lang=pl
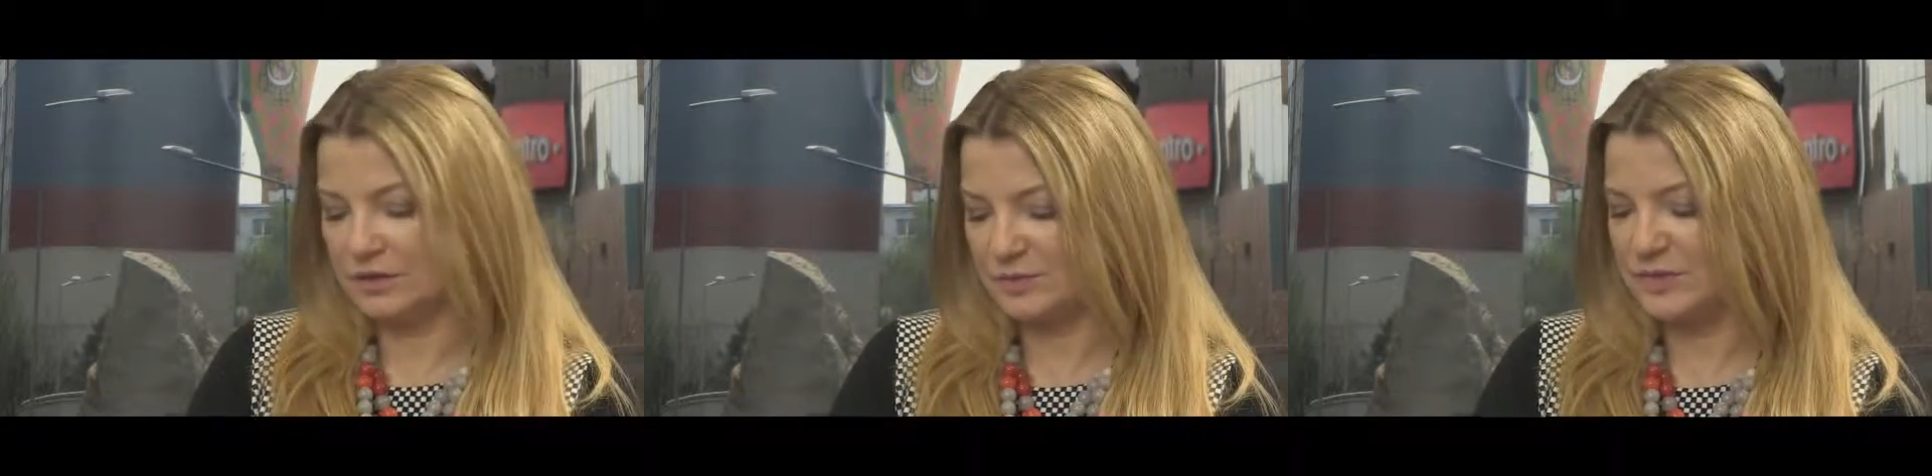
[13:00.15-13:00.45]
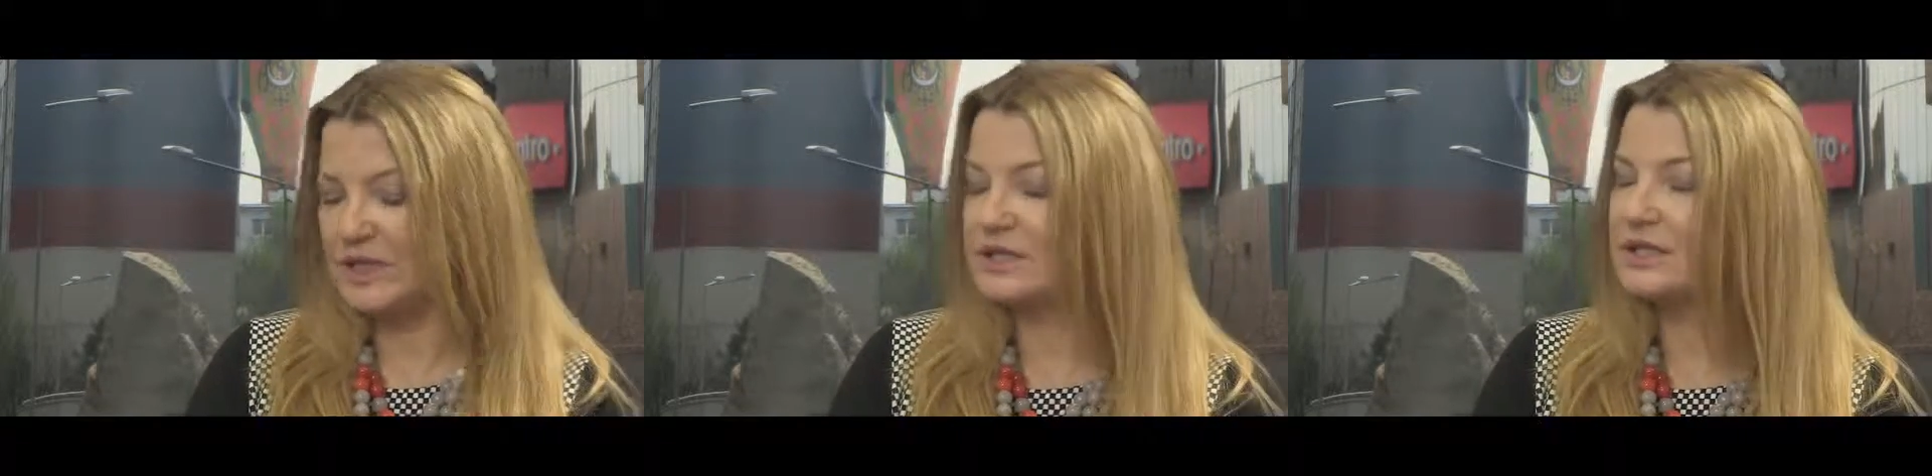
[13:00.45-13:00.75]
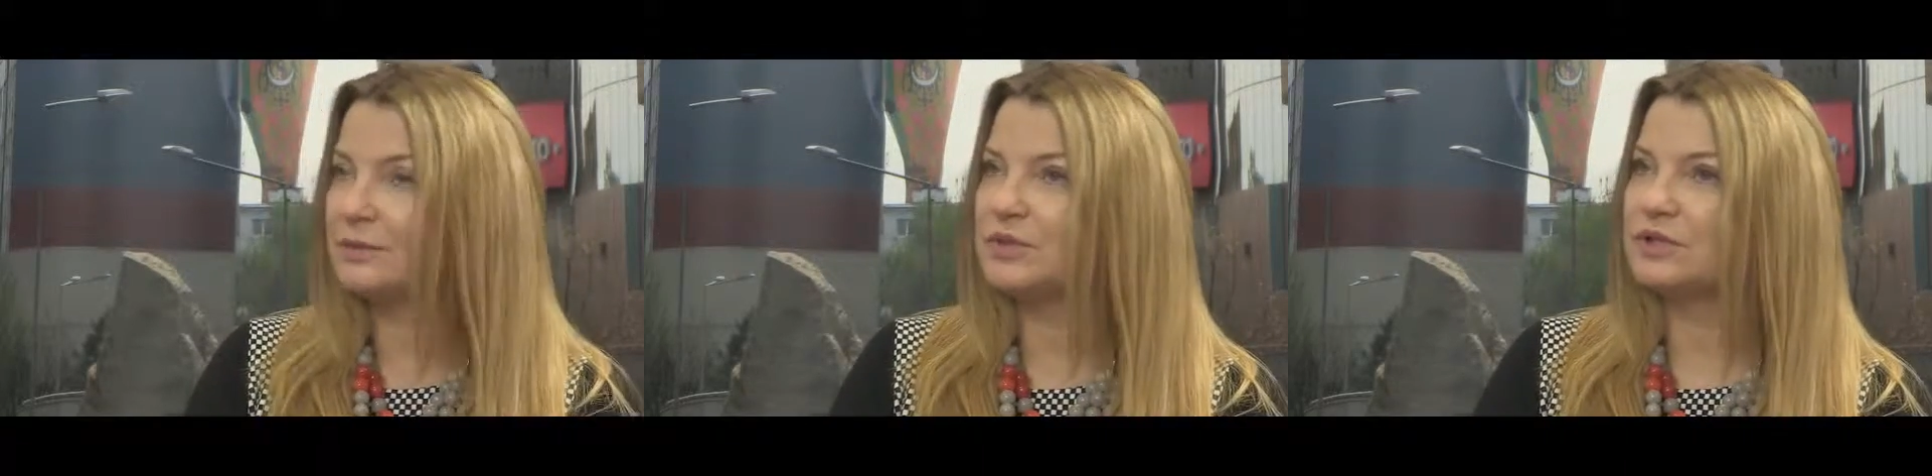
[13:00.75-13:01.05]
y,
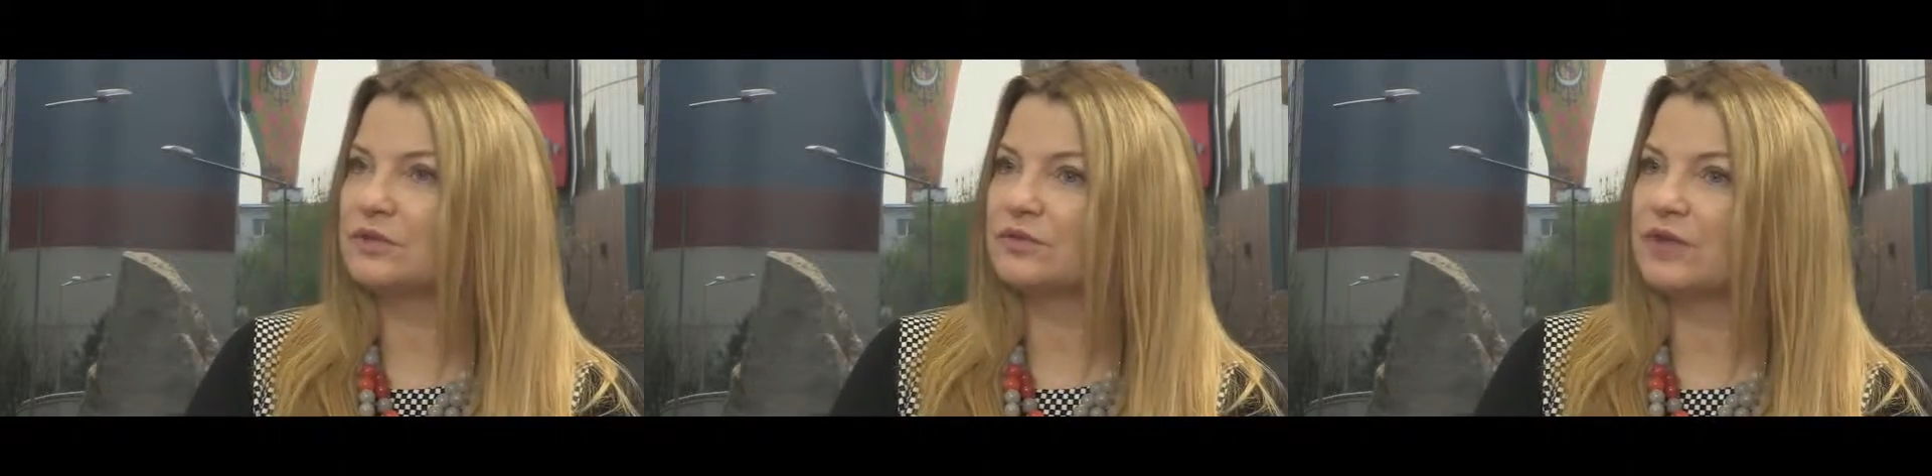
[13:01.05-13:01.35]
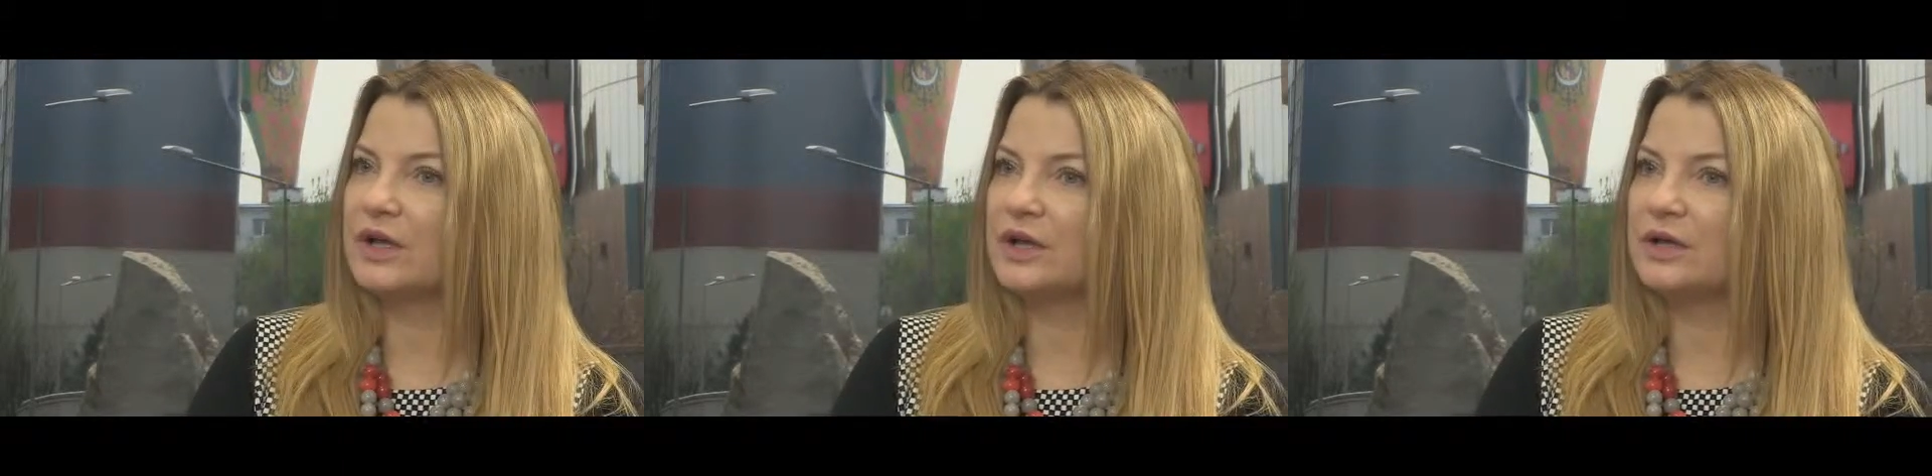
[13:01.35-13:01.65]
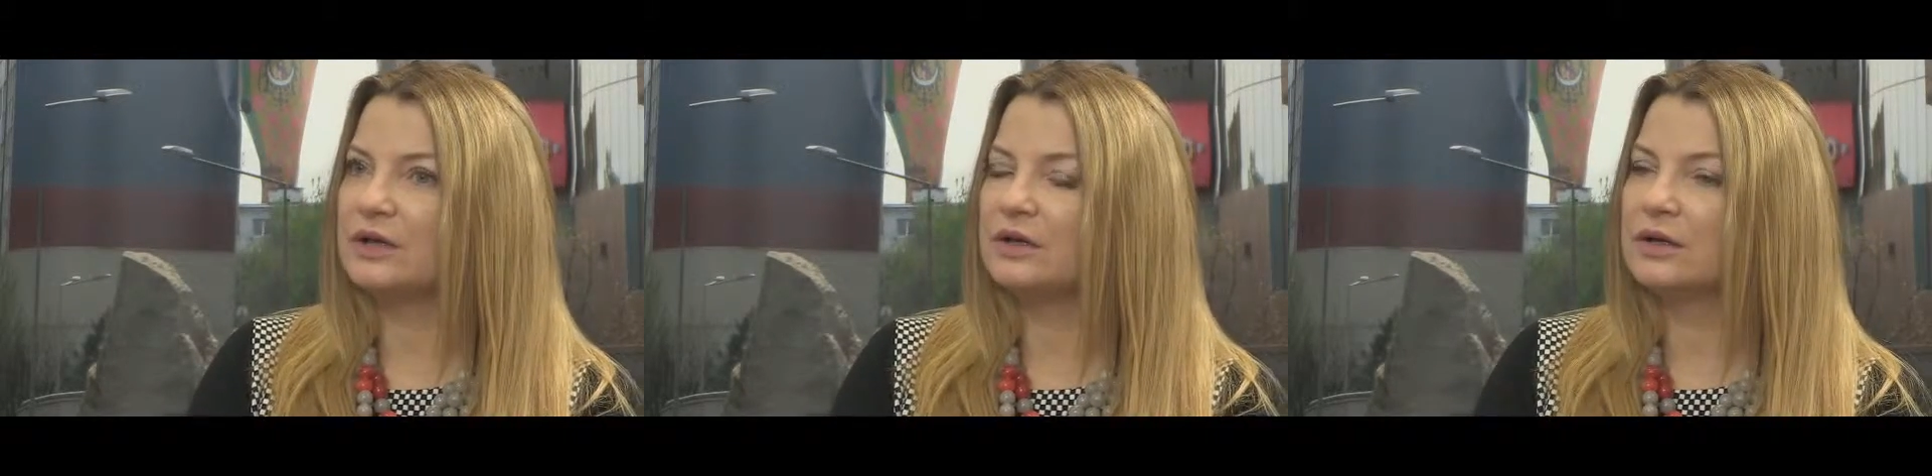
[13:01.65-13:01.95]
specjalistami z
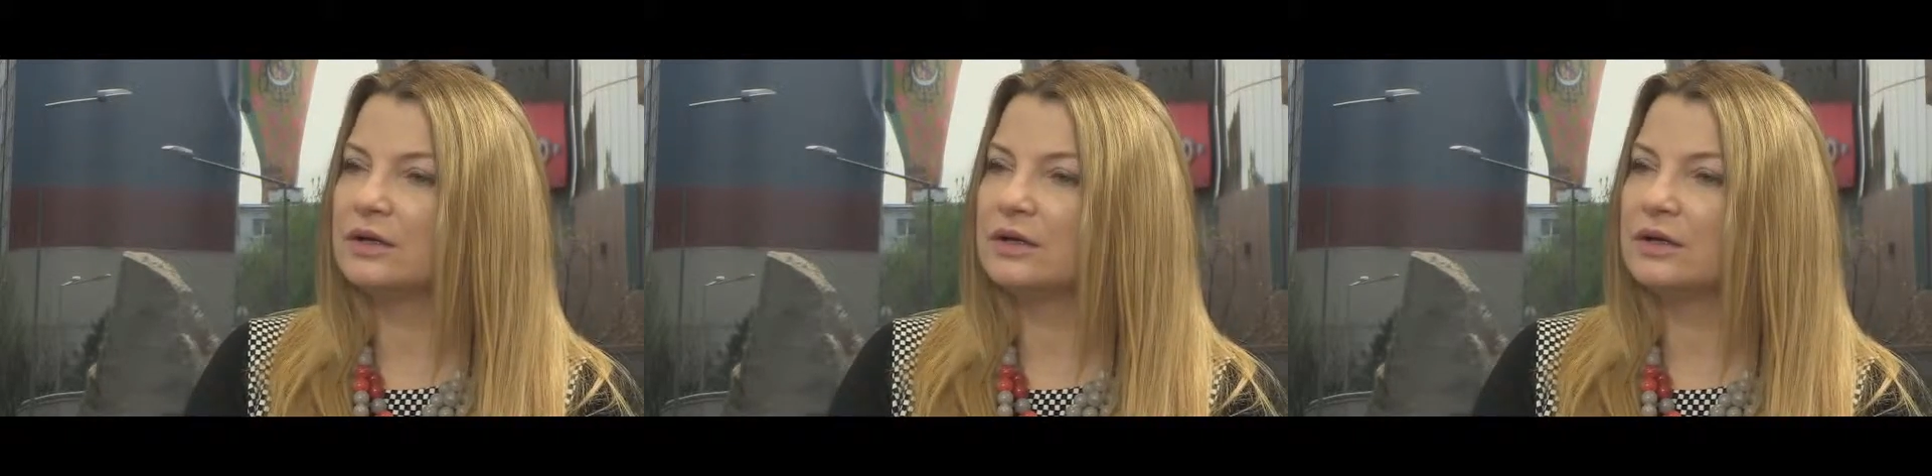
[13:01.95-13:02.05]
Norwegii,